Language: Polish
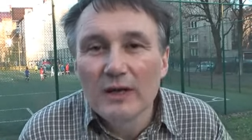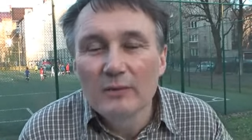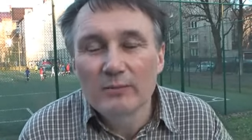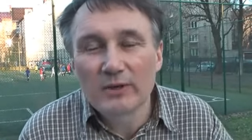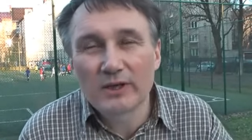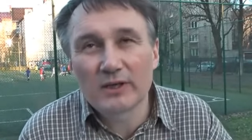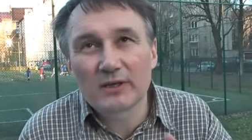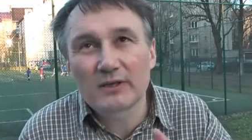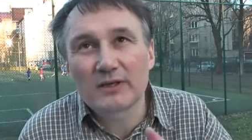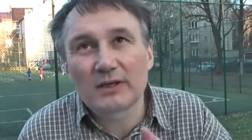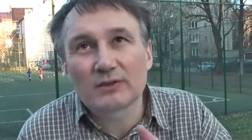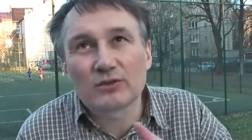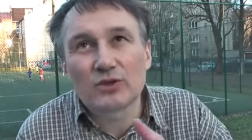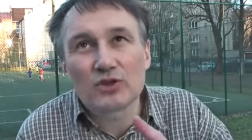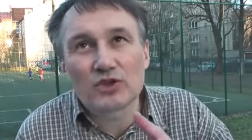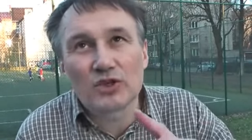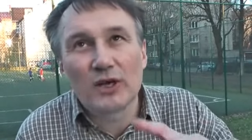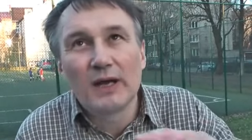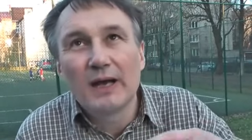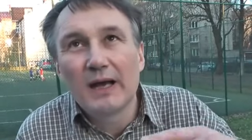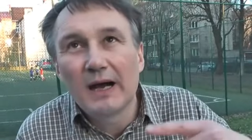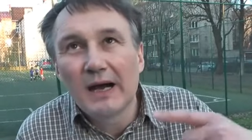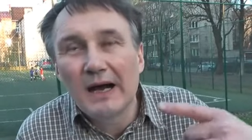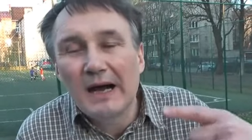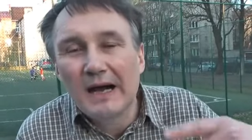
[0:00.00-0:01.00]
Panie redaktorze,
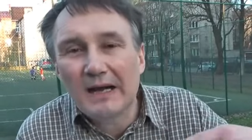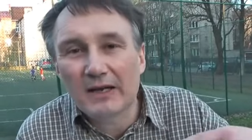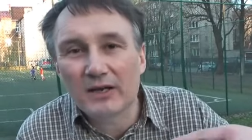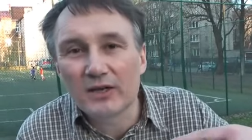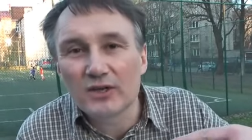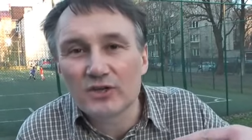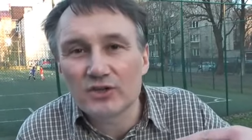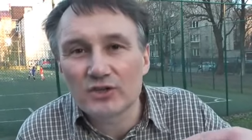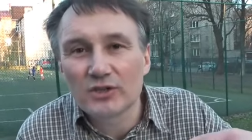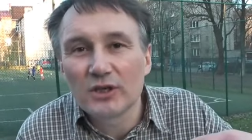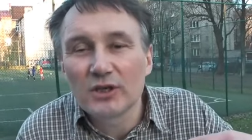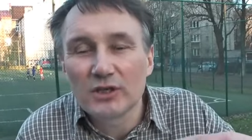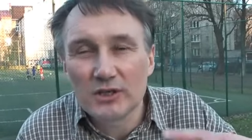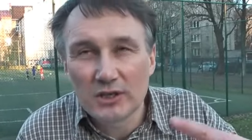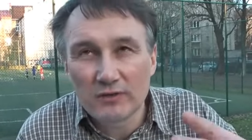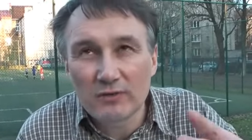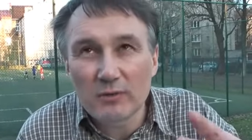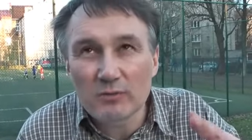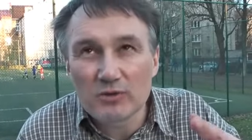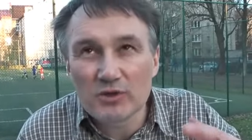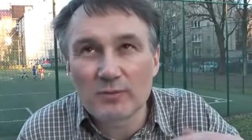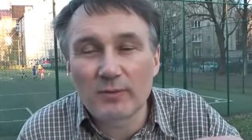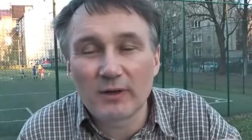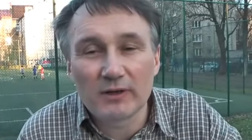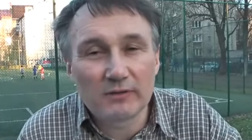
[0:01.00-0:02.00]
areszt, nie wiem
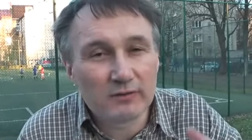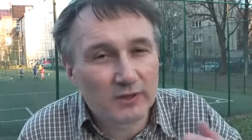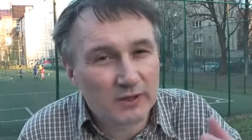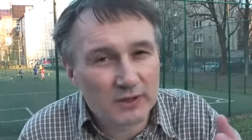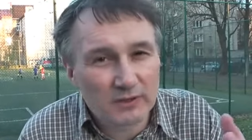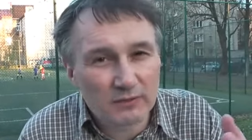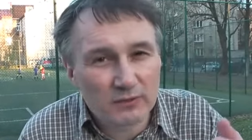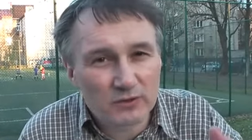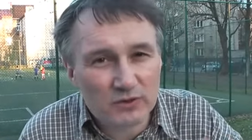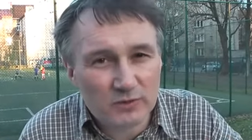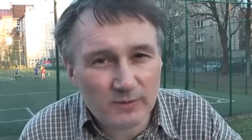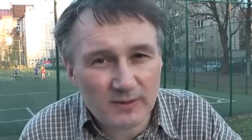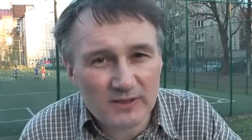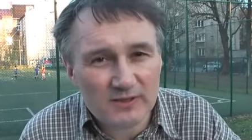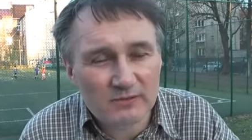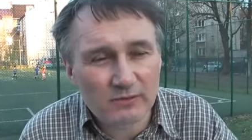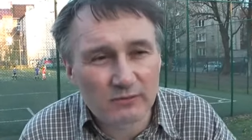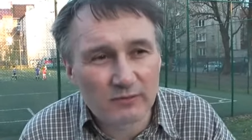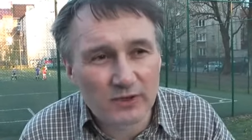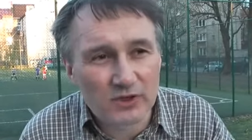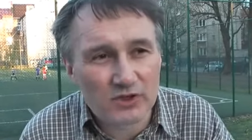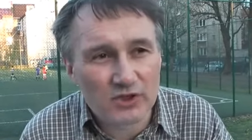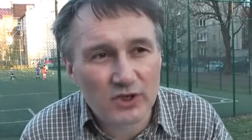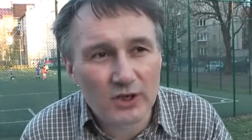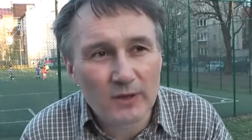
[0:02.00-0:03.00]
czy pan wie, nie wiem czy państwo
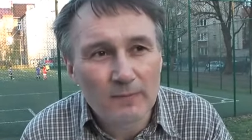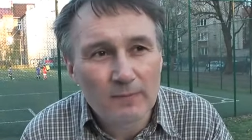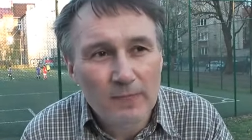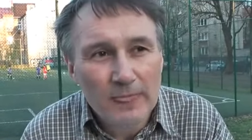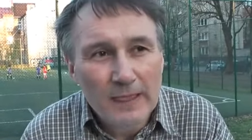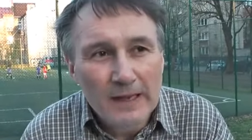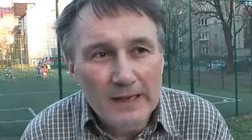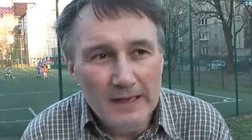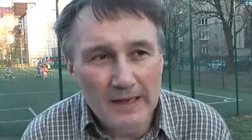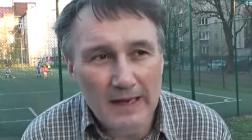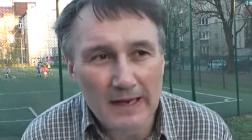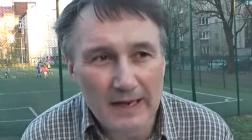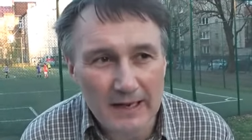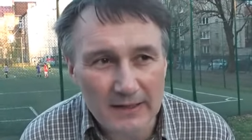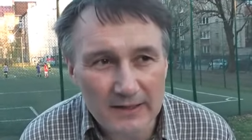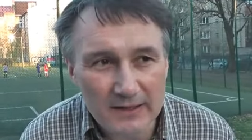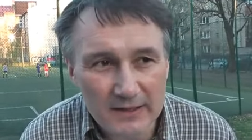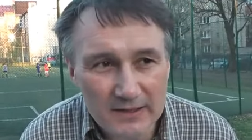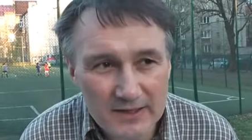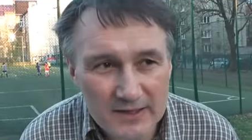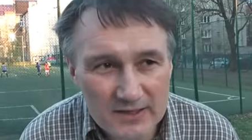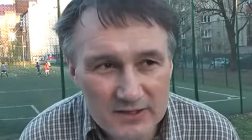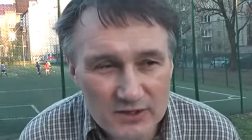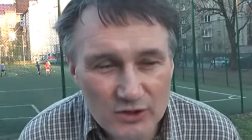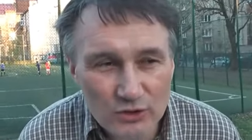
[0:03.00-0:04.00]
wiecie, ale
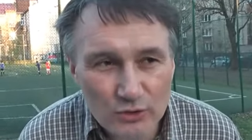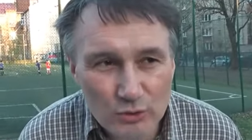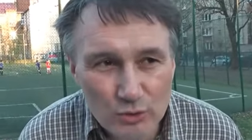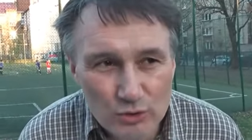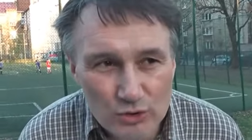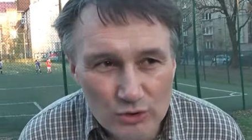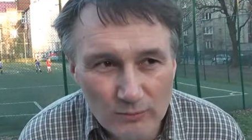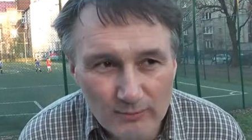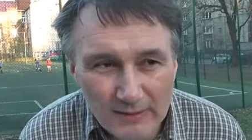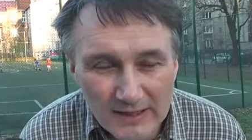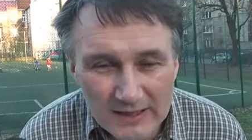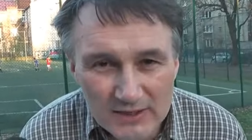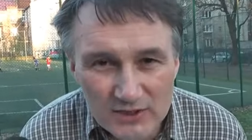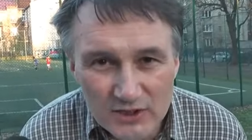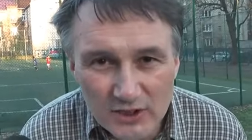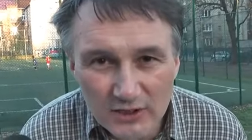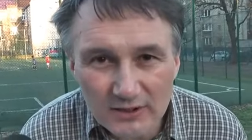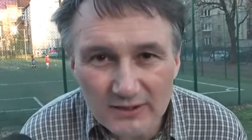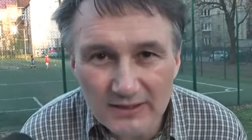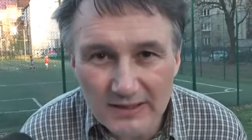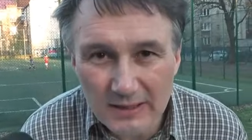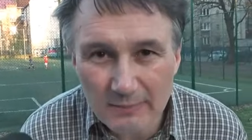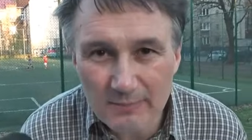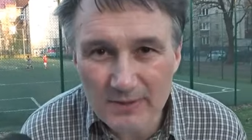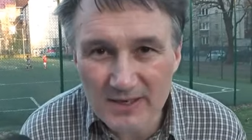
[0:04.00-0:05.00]
jest dużo bardziej
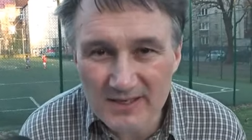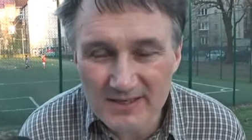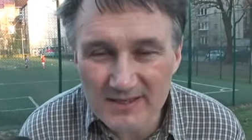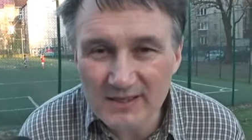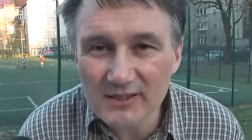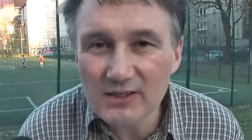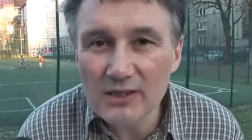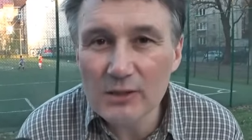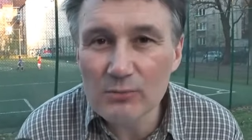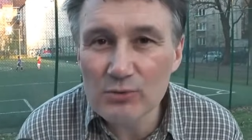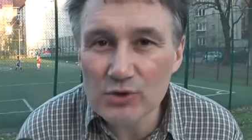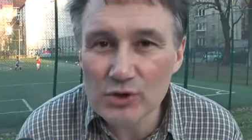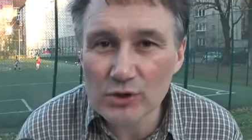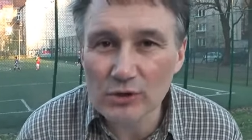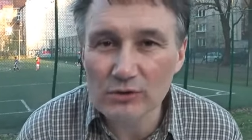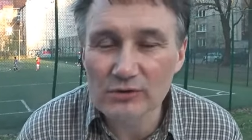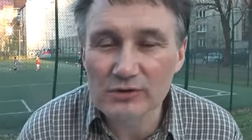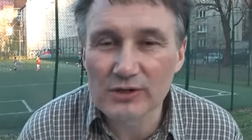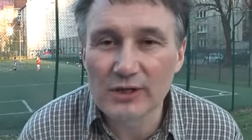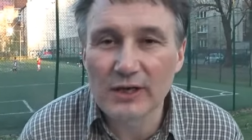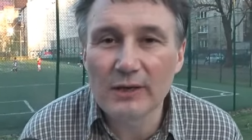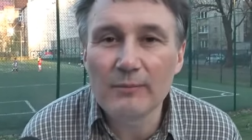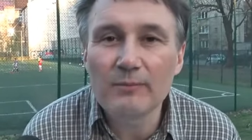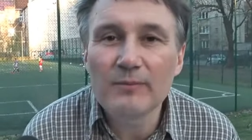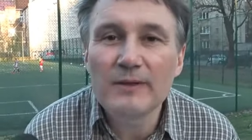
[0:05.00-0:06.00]
represyjnym
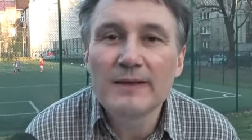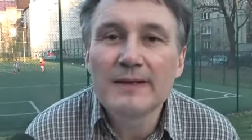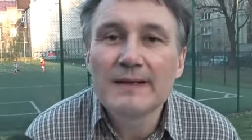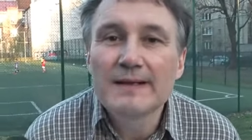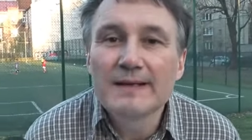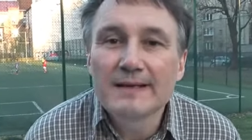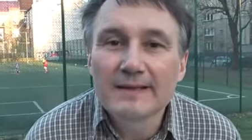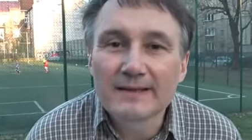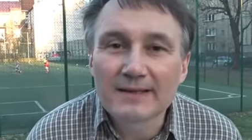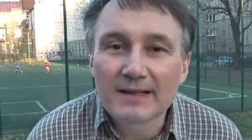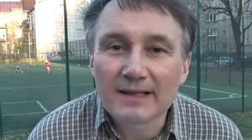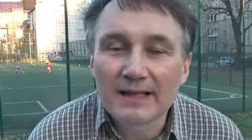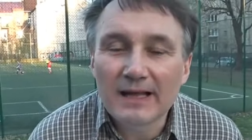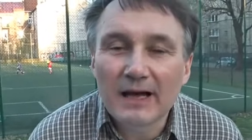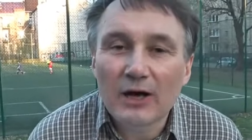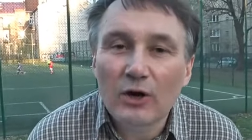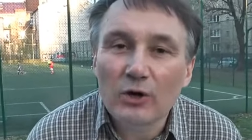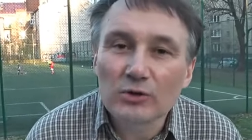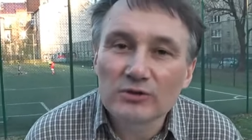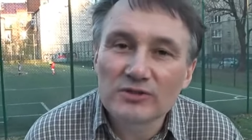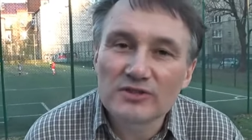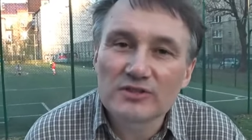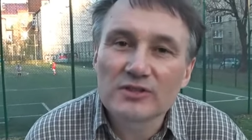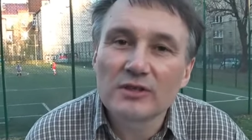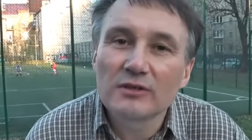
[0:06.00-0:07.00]
środkiem dla
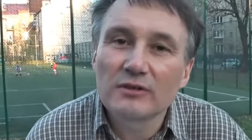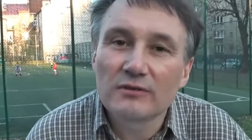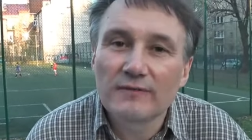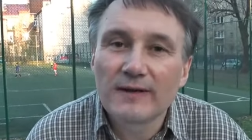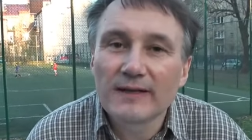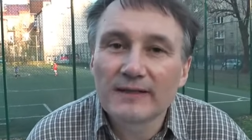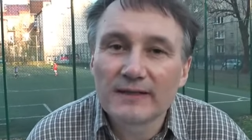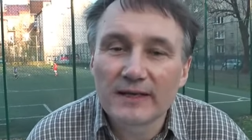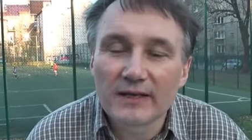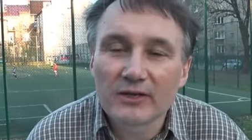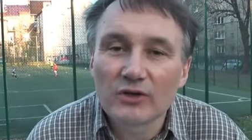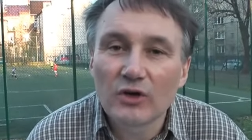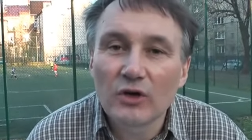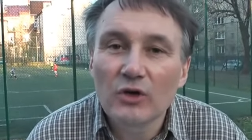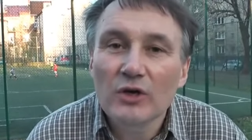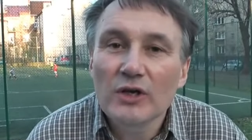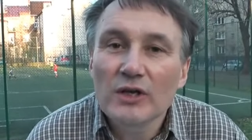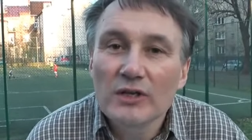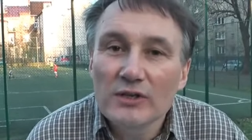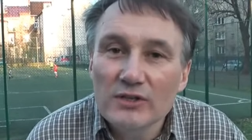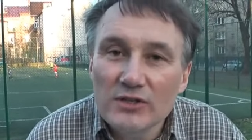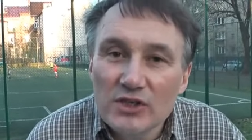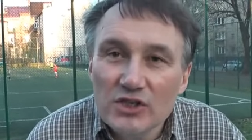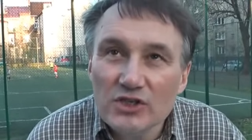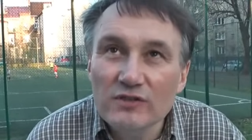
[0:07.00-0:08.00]
odizolowanego
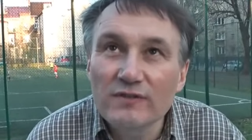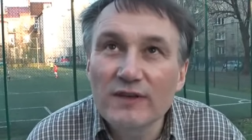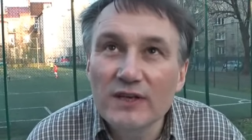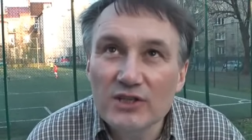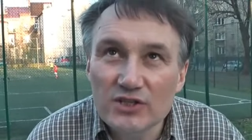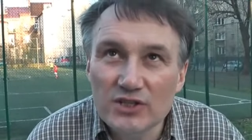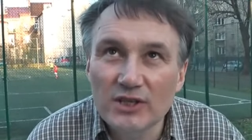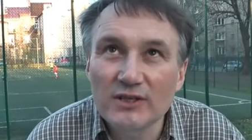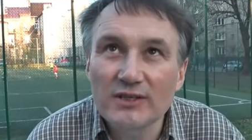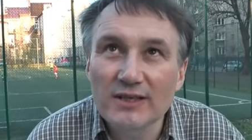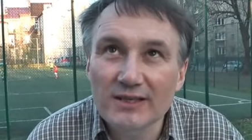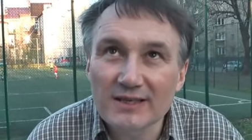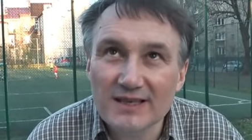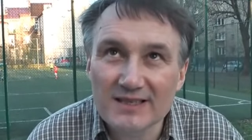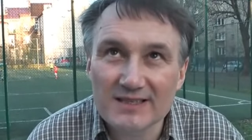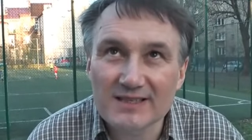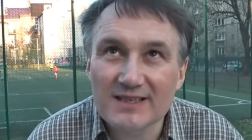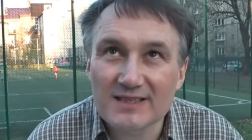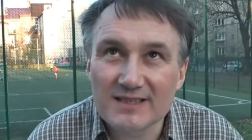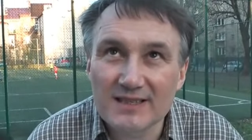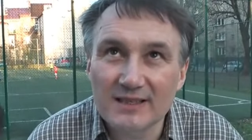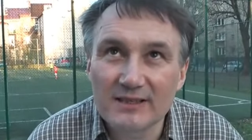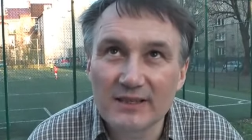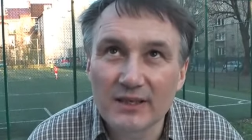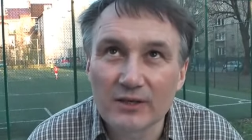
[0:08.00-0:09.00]
niż więzienie dla
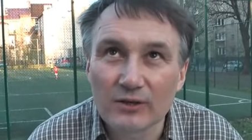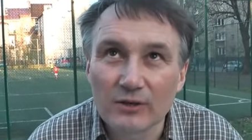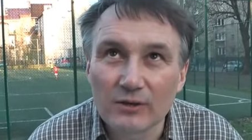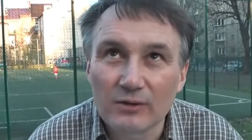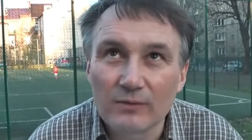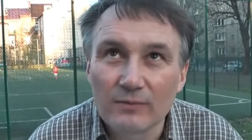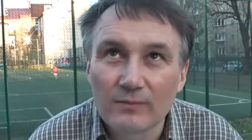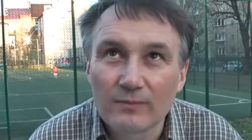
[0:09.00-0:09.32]
skazanego. Tak, nie można się